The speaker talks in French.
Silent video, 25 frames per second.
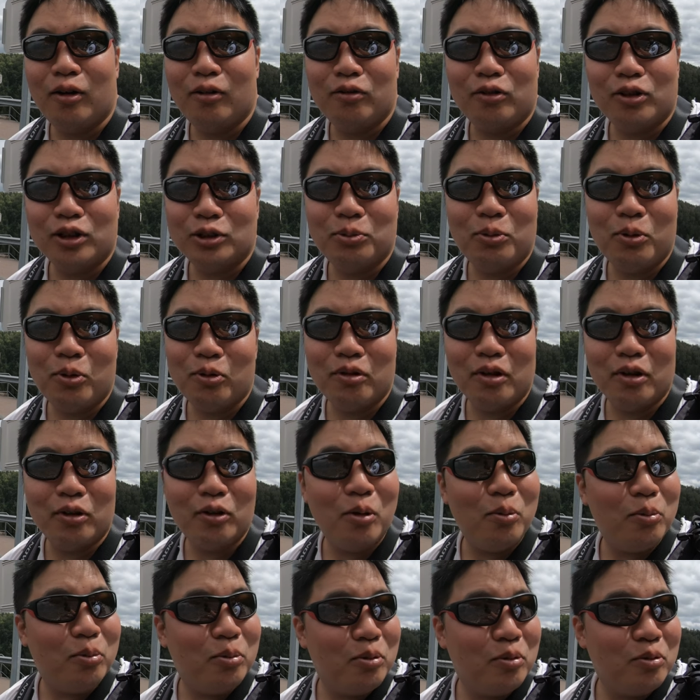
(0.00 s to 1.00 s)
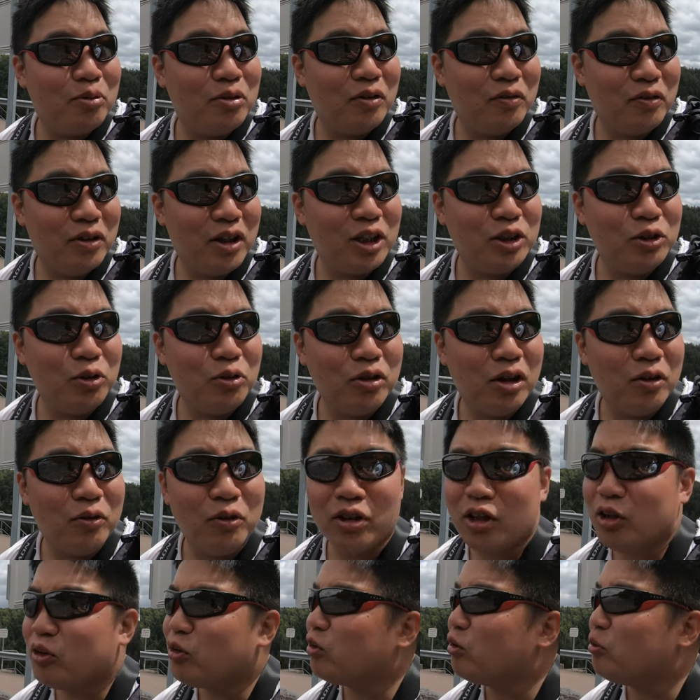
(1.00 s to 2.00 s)
Ah, franchement, c'est top. Vous avez de la chance
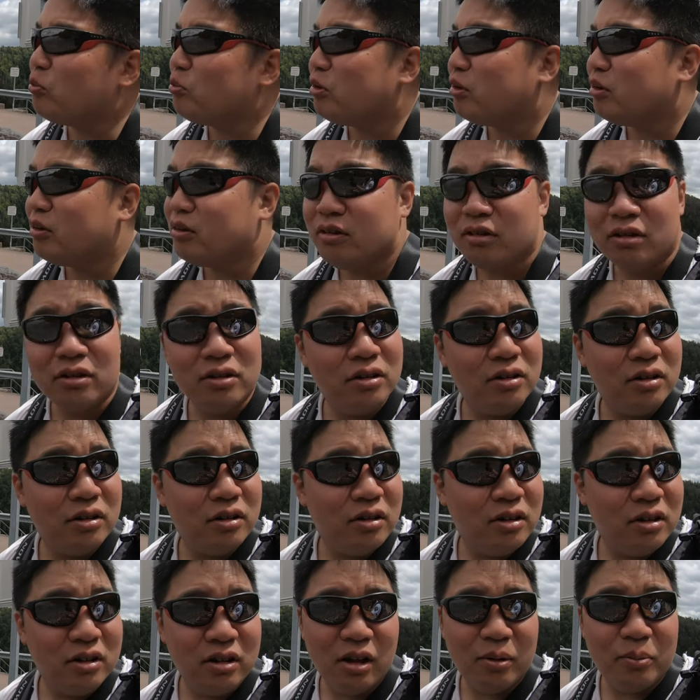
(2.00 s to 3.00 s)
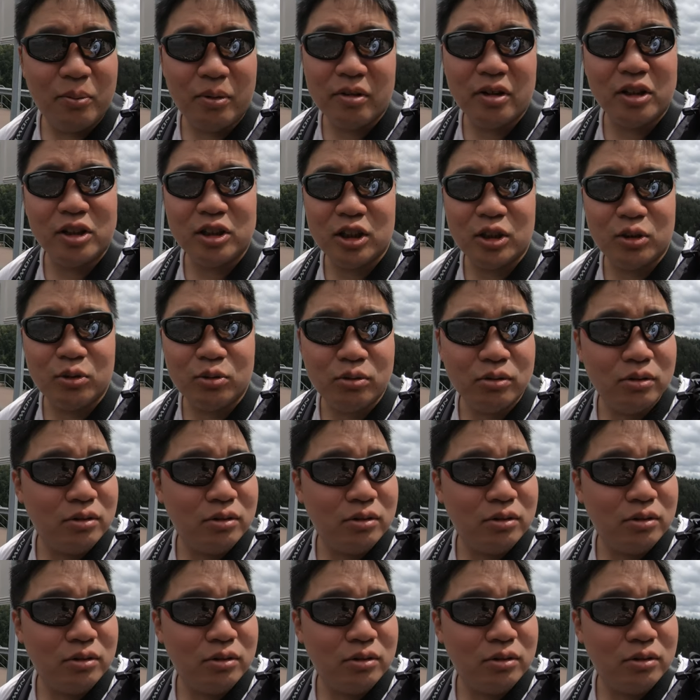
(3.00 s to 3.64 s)
d'avoir des trucs comme ça. Ah, ça Ça